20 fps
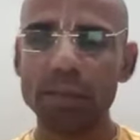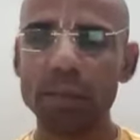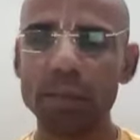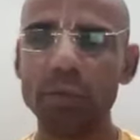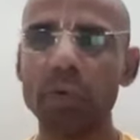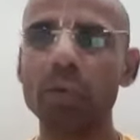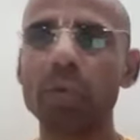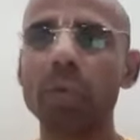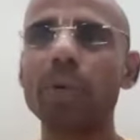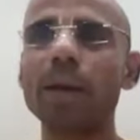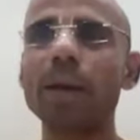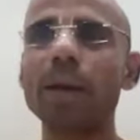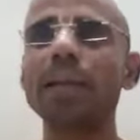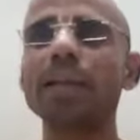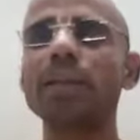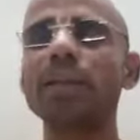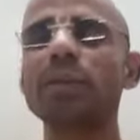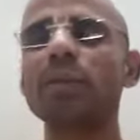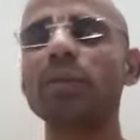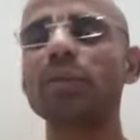तो
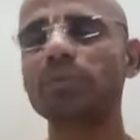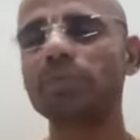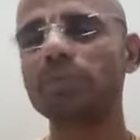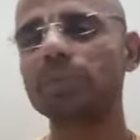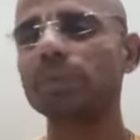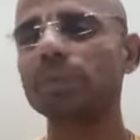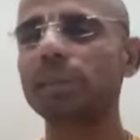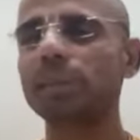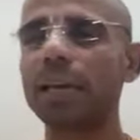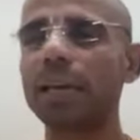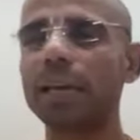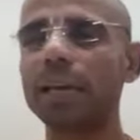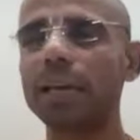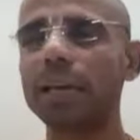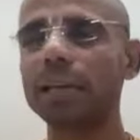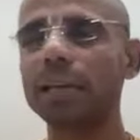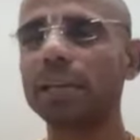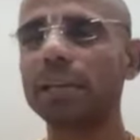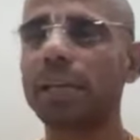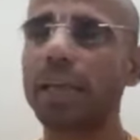पहले श्लोक में
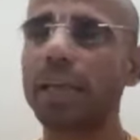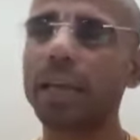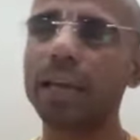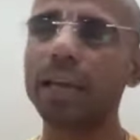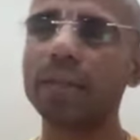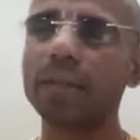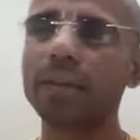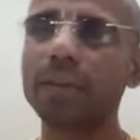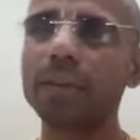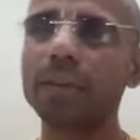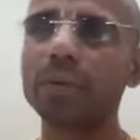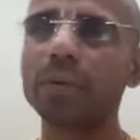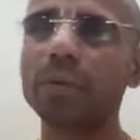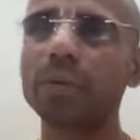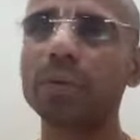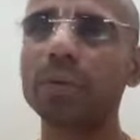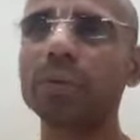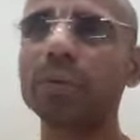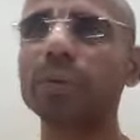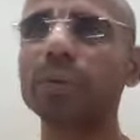बताया छह
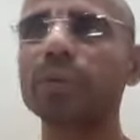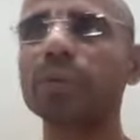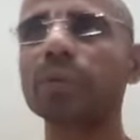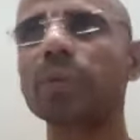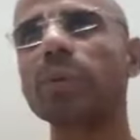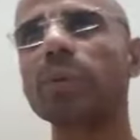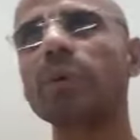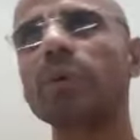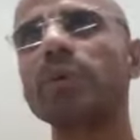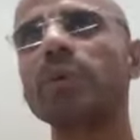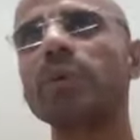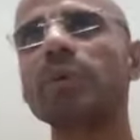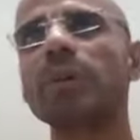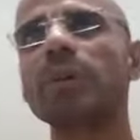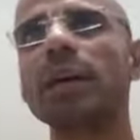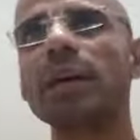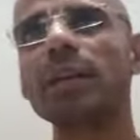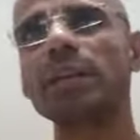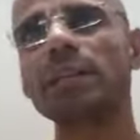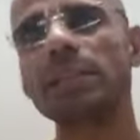वेगों को जिसको
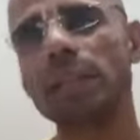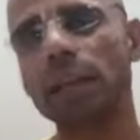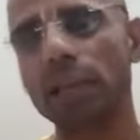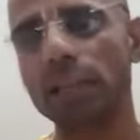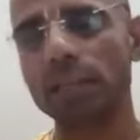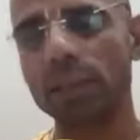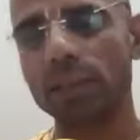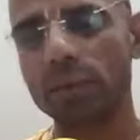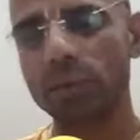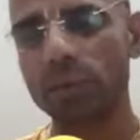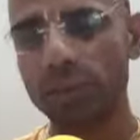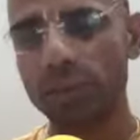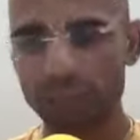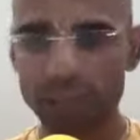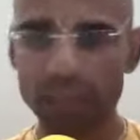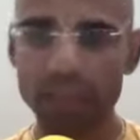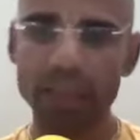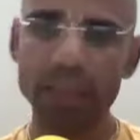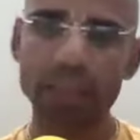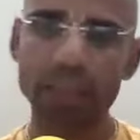हर साधक को
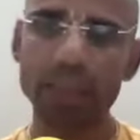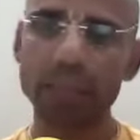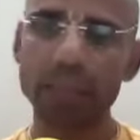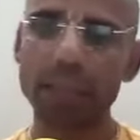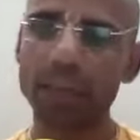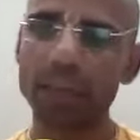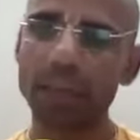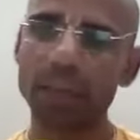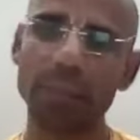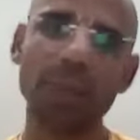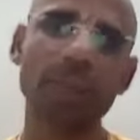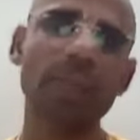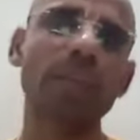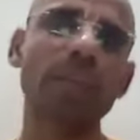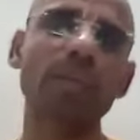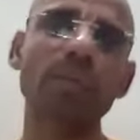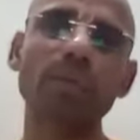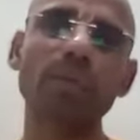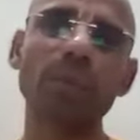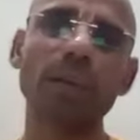नियंत्रण करना
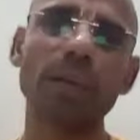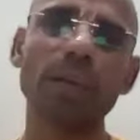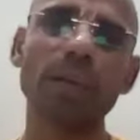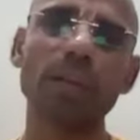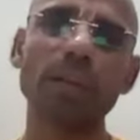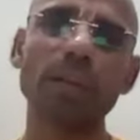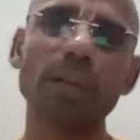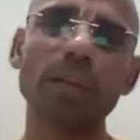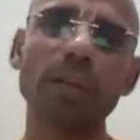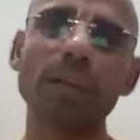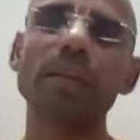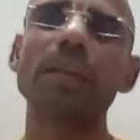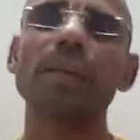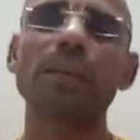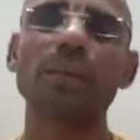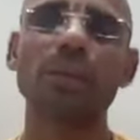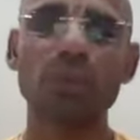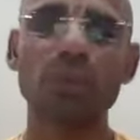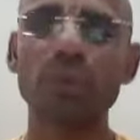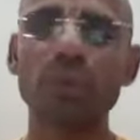महत्वपूर्ण है
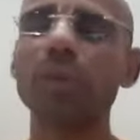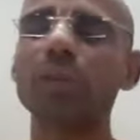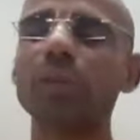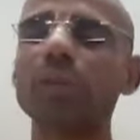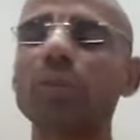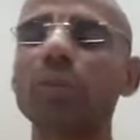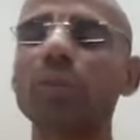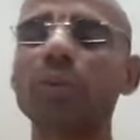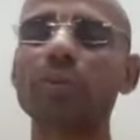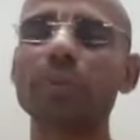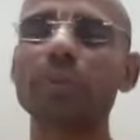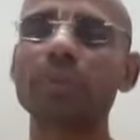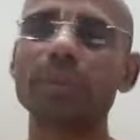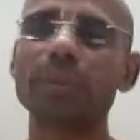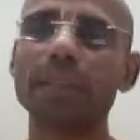दूसरे श्लोक में